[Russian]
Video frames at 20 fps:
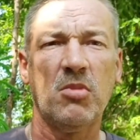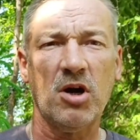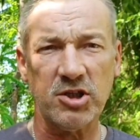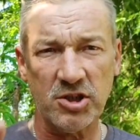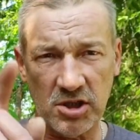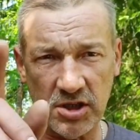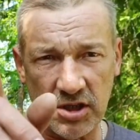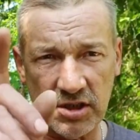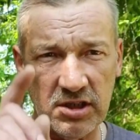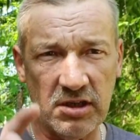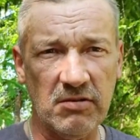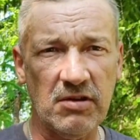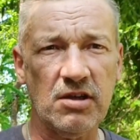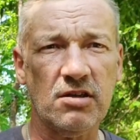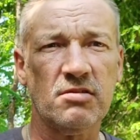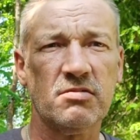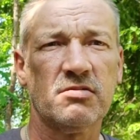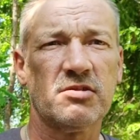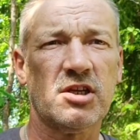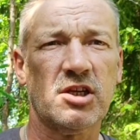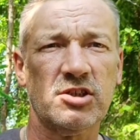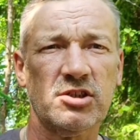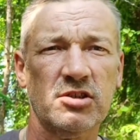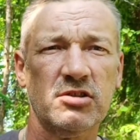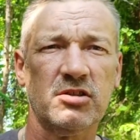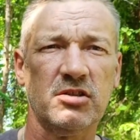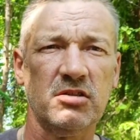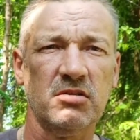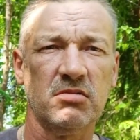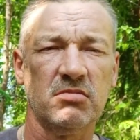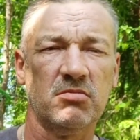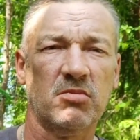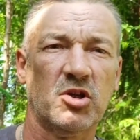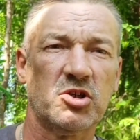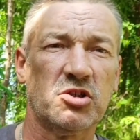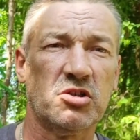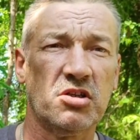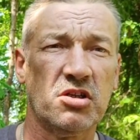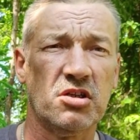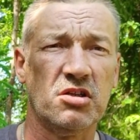Машенька, давай, скажи ты.
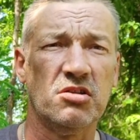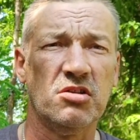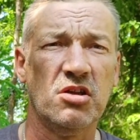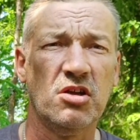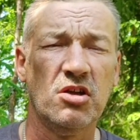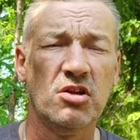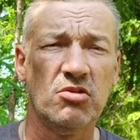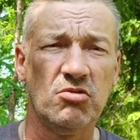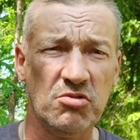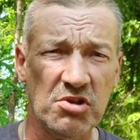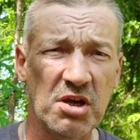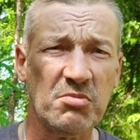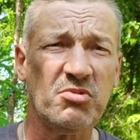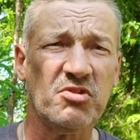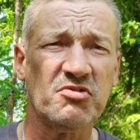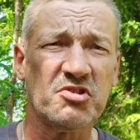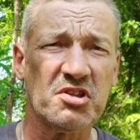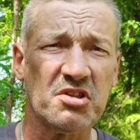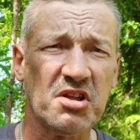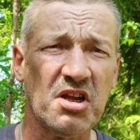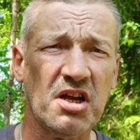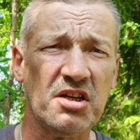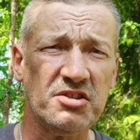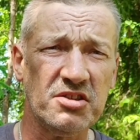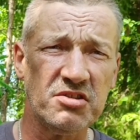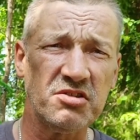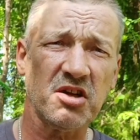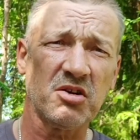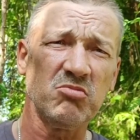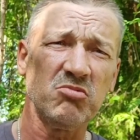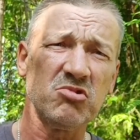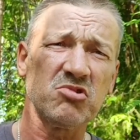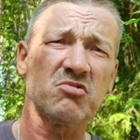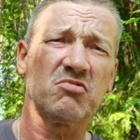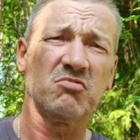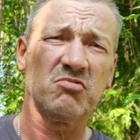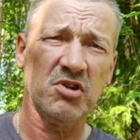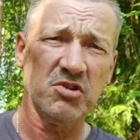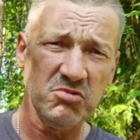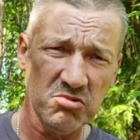Машенька говорит, ну я бы взяла один
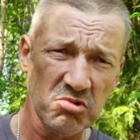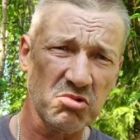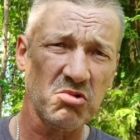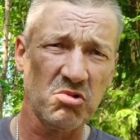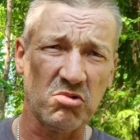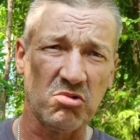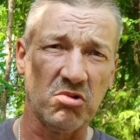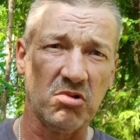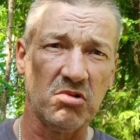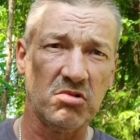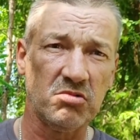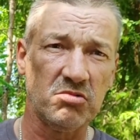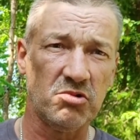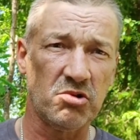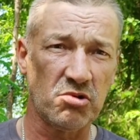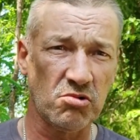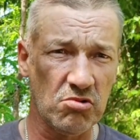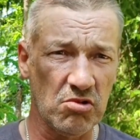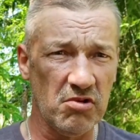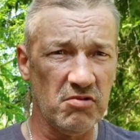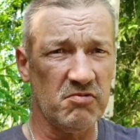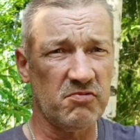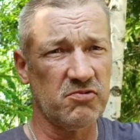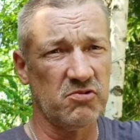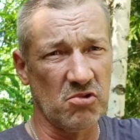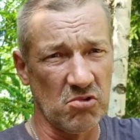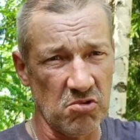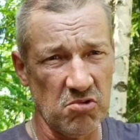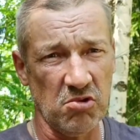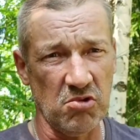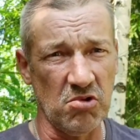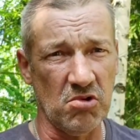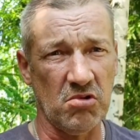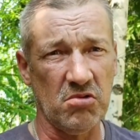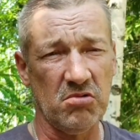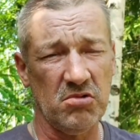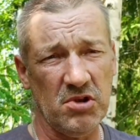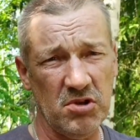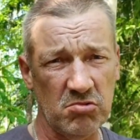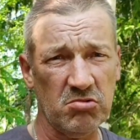арбуз в одну руку, другой в
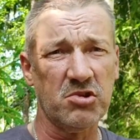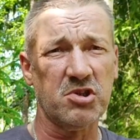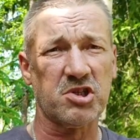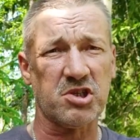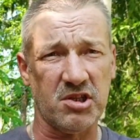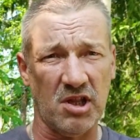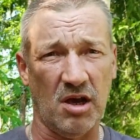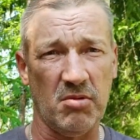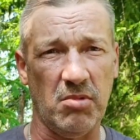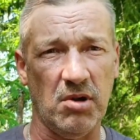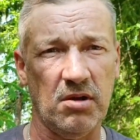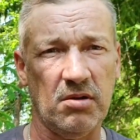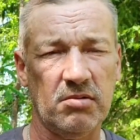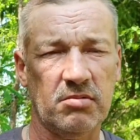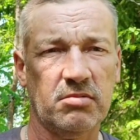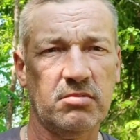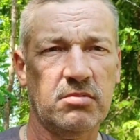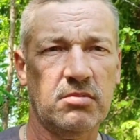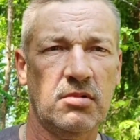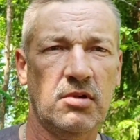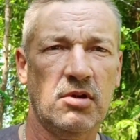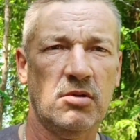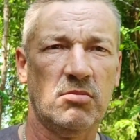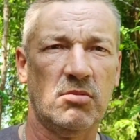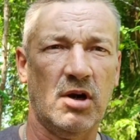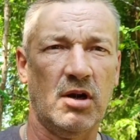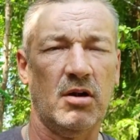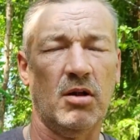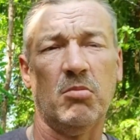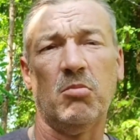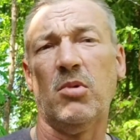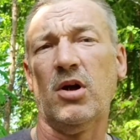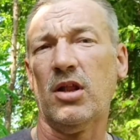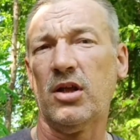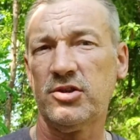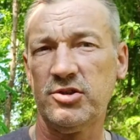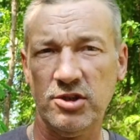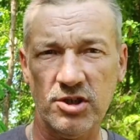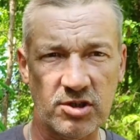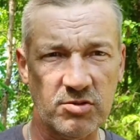другую и унесла бы. Марья Ивановна,
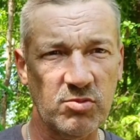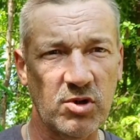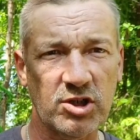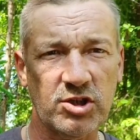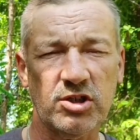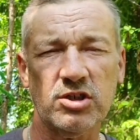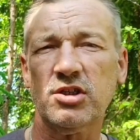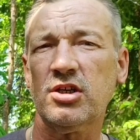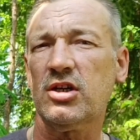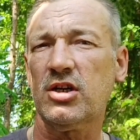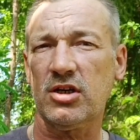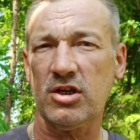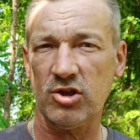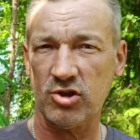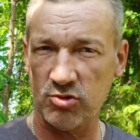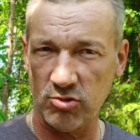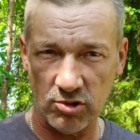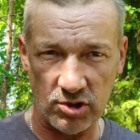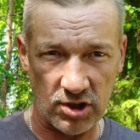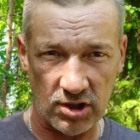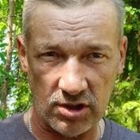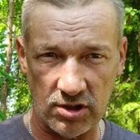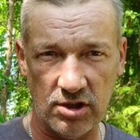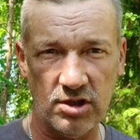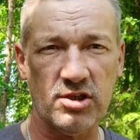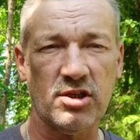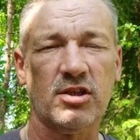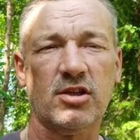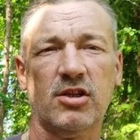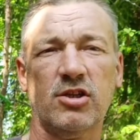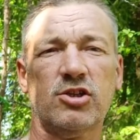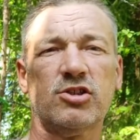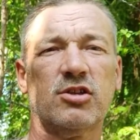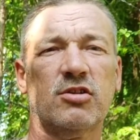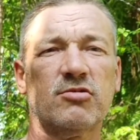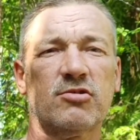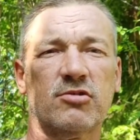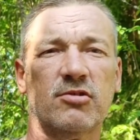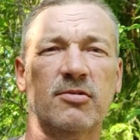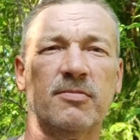молодец, Машенька, хорошо, садись,
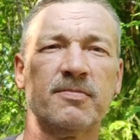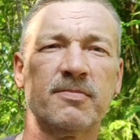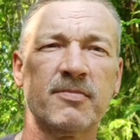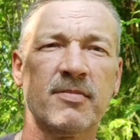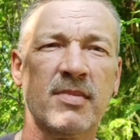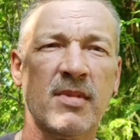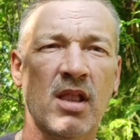отлично все.